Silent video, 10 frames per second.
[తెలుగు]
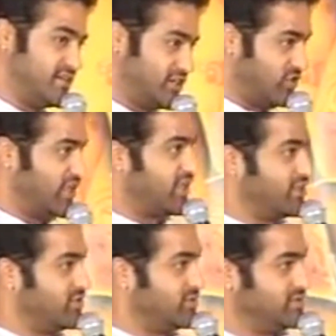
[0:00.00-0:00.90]
నటులే
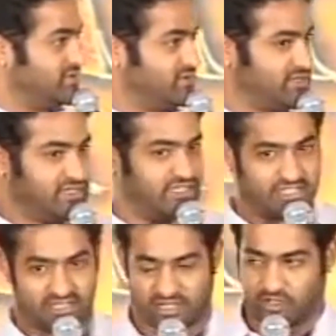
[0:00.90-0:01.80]
కాదు ఈ
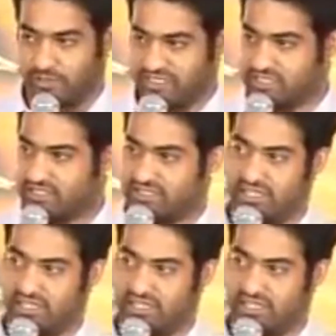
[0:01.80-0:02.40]
చిత్రంలో పనిచేసిన